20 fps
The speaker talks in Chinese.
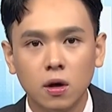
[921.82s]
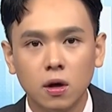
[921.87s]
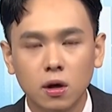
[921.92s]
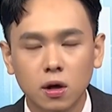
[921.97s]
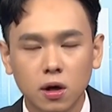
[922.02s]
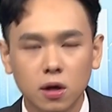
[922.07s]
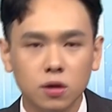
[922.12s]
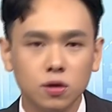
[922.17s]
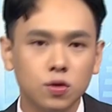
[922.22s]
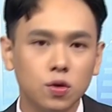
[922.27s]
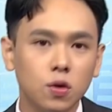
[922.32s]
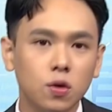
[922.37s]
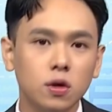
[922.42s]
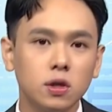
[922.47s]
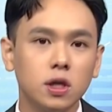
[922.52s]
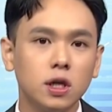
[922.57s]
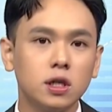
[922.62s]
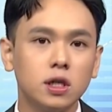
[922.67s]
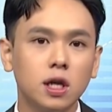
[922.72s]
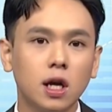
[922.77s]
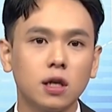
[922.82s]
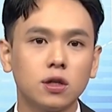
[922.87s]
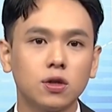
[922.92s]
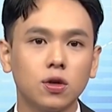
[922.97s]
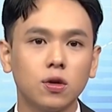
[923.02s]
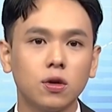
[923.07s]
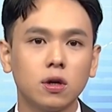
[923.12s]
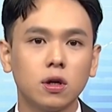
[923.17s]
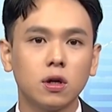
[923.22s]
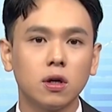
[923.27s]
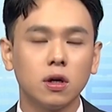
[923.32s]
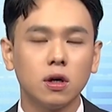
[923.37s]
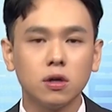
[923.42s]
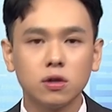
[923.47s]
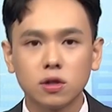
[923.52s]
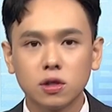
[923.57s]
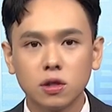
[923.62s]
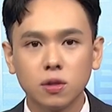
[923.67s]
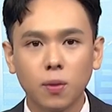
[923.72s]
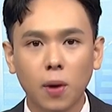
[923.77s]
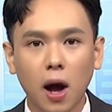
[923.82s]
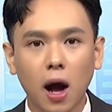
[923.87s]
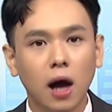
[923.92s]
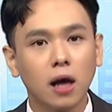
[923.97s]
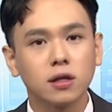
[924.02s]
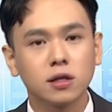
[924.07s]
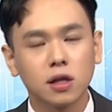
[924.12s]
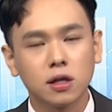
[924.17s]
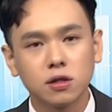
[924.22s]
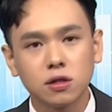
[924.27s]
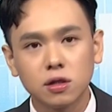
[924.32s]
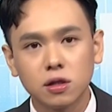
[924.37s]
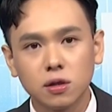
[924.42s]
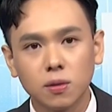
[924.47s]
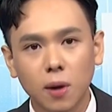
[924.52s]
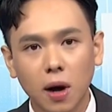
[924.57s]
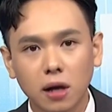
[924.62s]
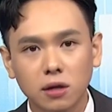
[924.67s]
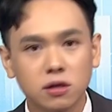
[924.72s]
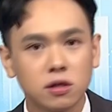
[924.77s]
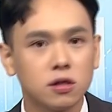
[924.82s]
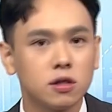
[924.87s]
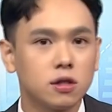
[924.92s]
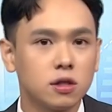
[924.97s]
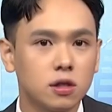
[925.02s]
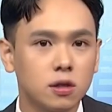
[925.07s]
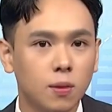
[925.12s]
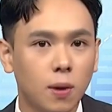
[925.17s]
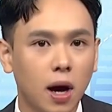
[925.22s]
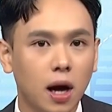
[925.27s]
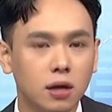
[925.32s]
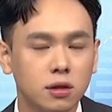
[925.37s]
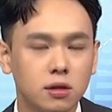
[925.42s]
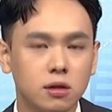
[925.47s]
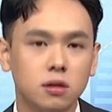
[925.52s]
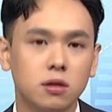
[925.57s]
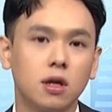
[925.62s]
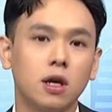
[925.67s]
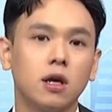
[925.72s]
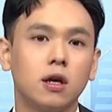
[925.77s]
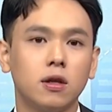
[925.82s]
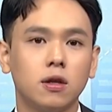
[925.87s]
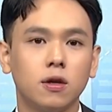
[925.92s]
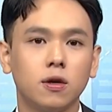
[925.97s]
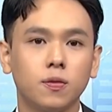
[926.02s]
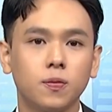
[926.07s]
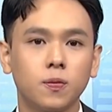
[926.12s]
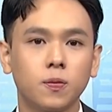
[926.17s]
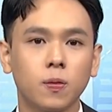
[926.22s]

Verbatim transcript: 可能说会在下修个二十趴、三十趴、四十趴之类的。